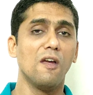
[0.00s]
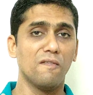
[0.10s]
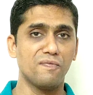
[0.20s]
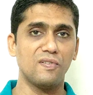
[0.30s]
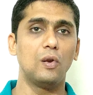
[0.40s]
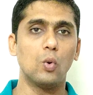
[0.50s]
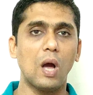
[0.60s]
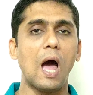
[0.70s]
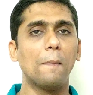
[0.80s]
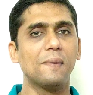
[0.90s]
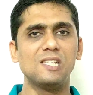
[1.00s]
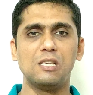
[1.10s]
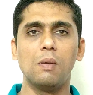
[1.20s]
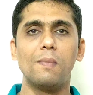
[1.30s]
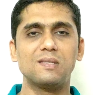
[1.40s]
फील होगा आप किसी भी
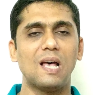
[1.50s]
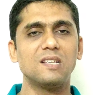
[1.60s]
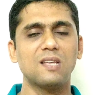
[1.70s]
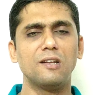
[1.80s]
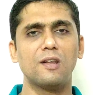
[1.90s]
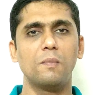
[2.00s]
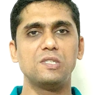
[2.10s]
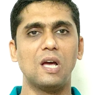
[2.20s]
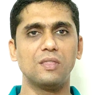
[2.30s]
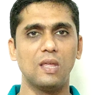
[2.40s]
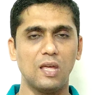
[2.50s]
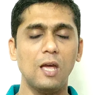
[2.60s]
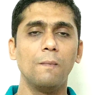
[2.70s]
मसाज सेंटर में जाते हैं